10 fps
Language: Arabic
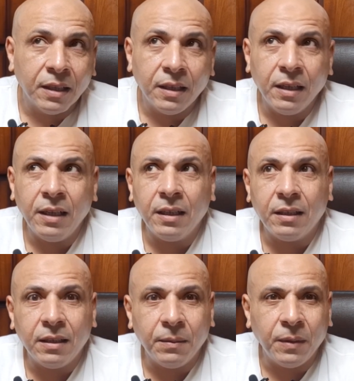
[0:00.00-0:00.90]
يا
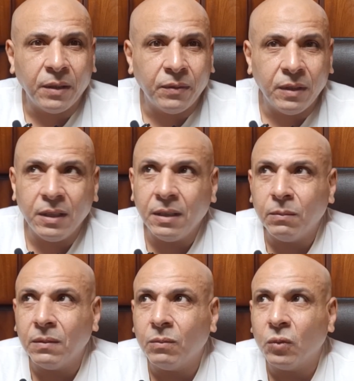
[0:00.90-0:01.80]
ريت يبقى في
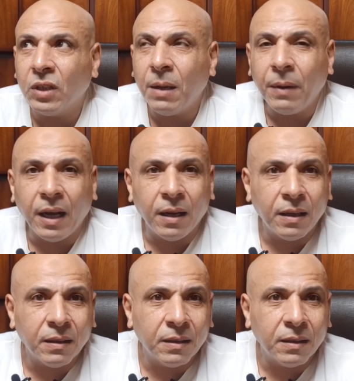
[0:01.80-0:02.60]
متابعة